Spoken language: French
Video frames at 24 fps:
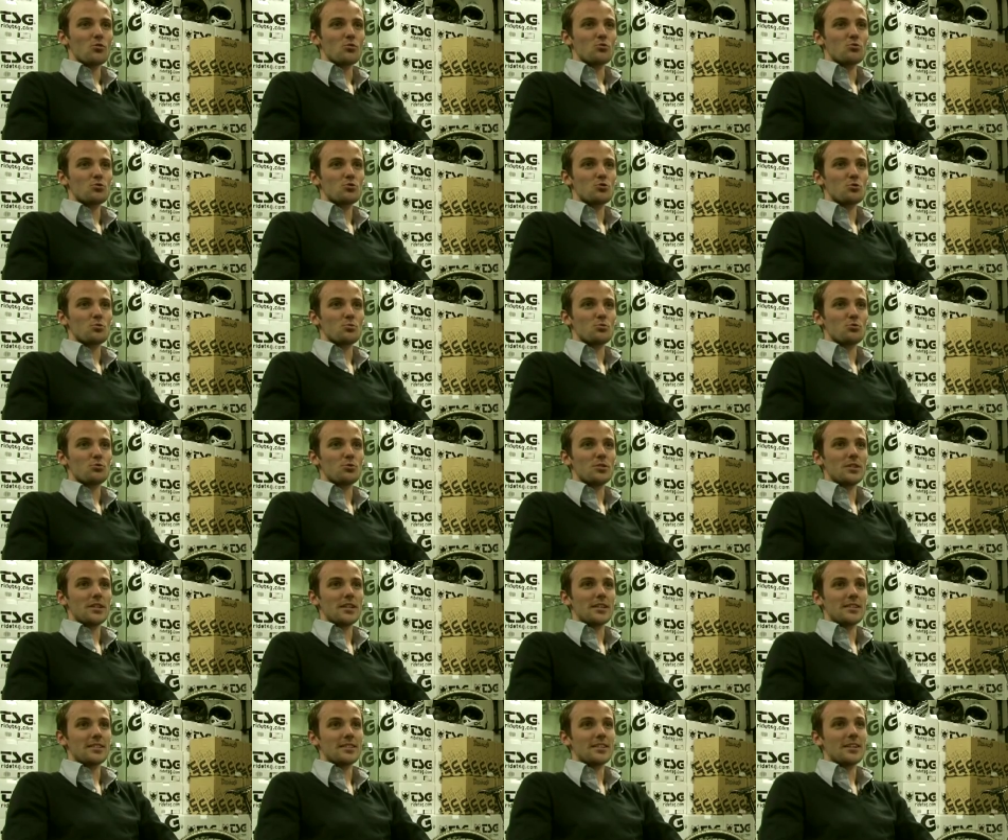où je me suis
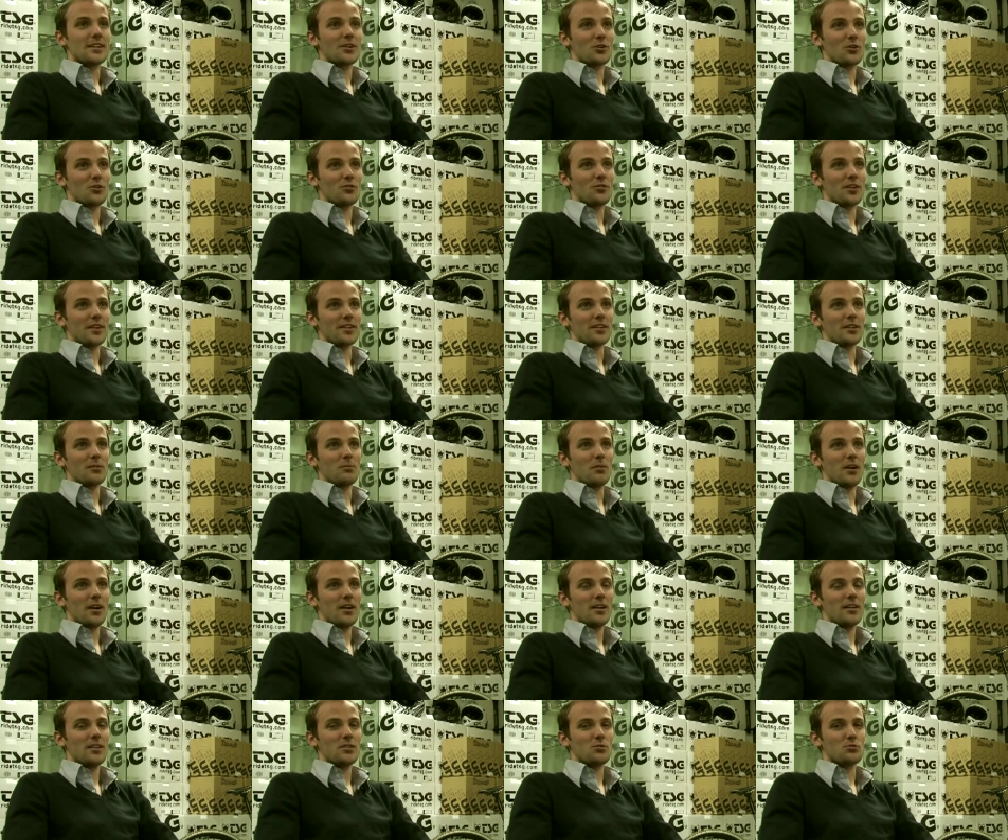cassé la colonne
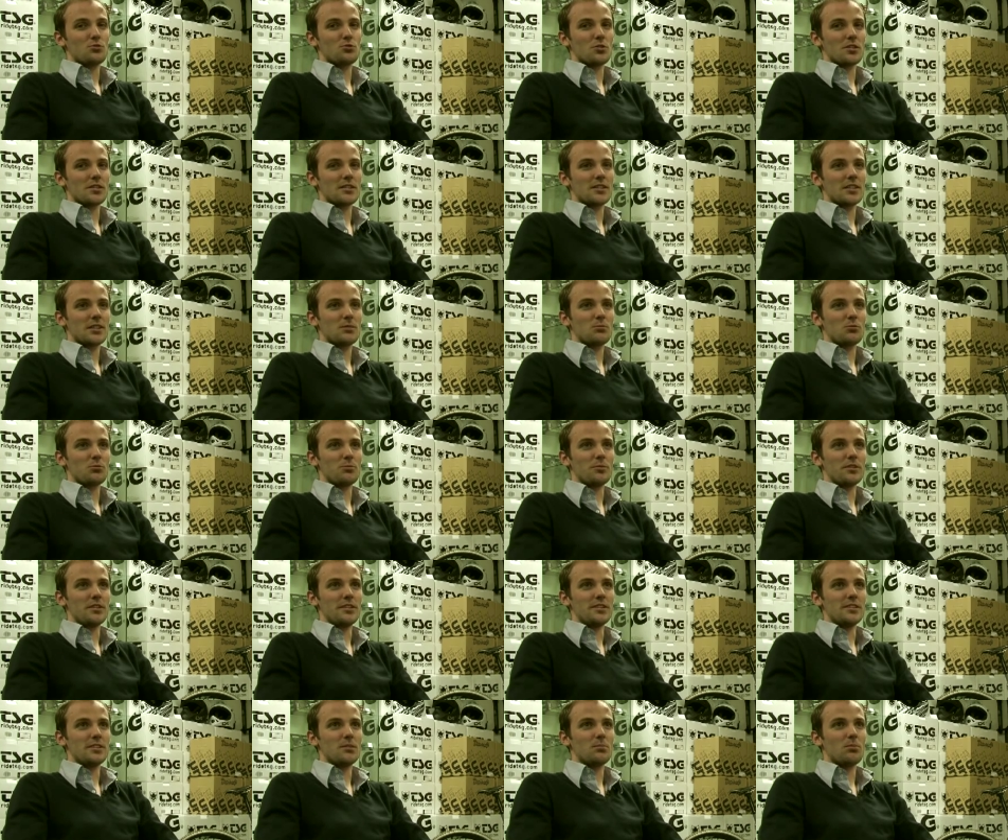vertébrale et où je suis resté
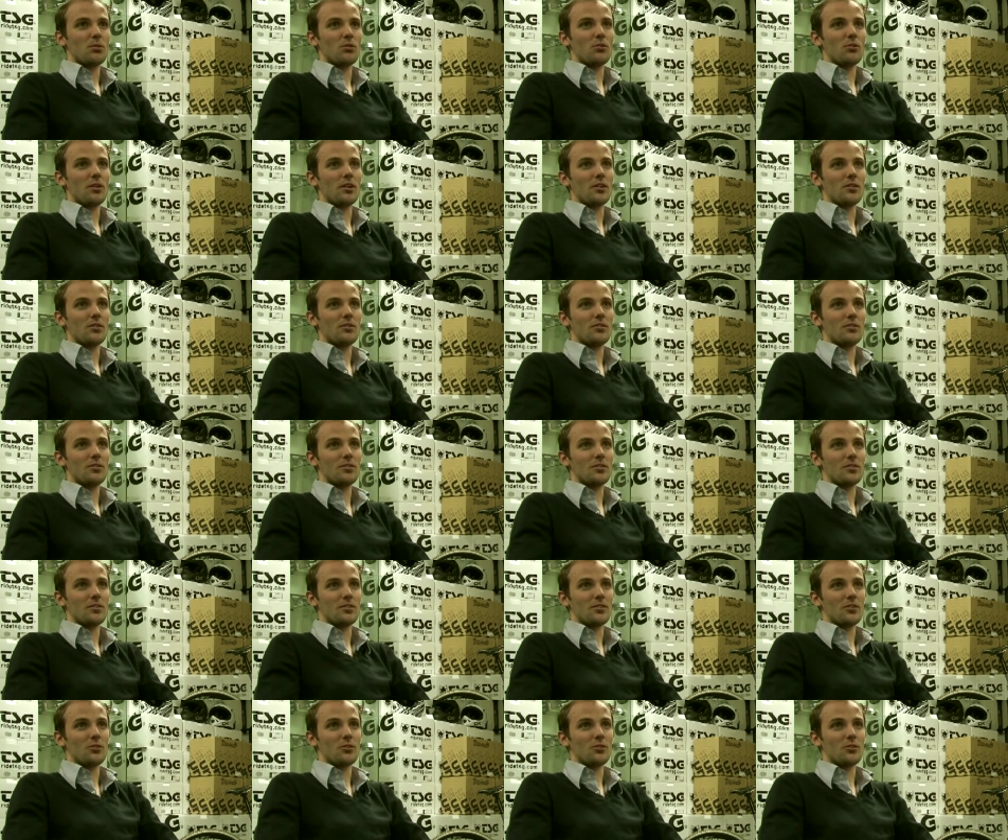immobilisé pendant un an